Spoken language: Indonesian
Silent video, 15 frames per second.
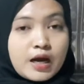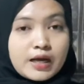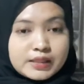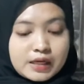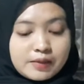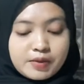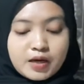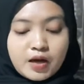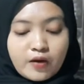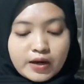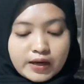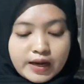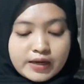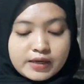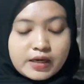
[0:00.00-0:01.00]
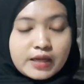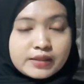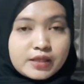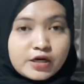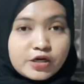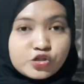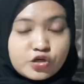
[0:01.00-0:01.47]
Qatar menawarkan
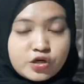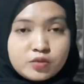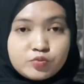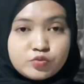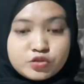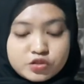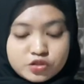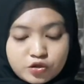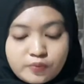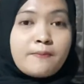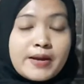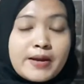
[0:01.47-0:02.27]
Qatar National Museum.